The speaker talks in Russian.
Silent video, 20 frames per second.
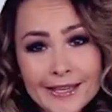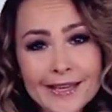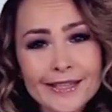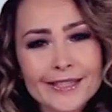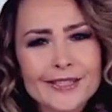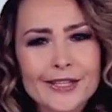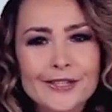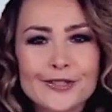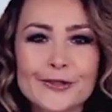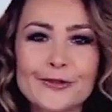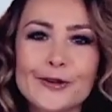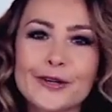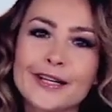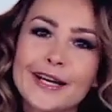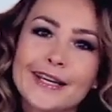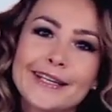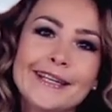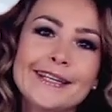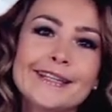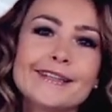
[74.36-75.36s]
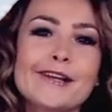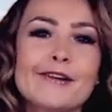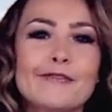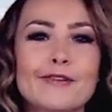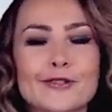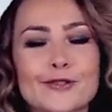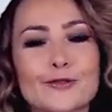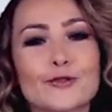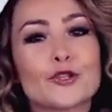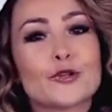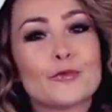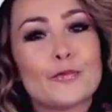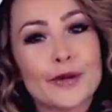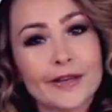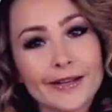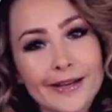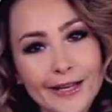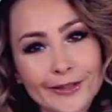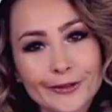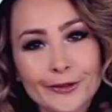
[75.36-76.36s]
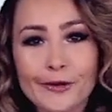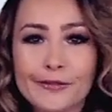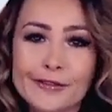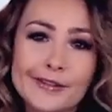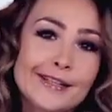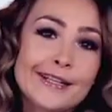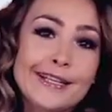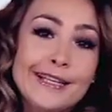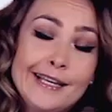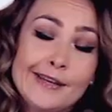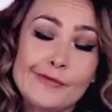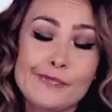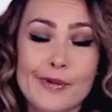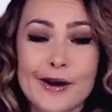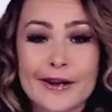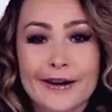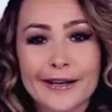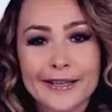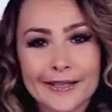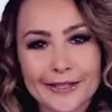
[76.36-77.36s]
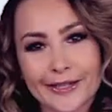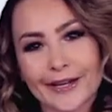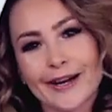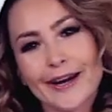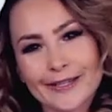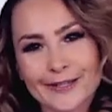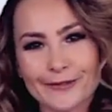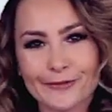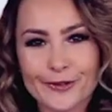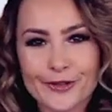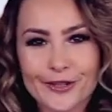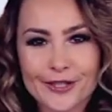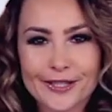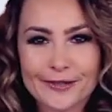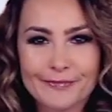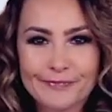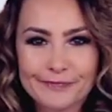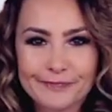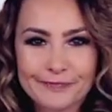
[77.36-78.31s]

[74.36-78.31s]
Я, кстати, кое-какие для вас уже приготовила и пора их озвучить.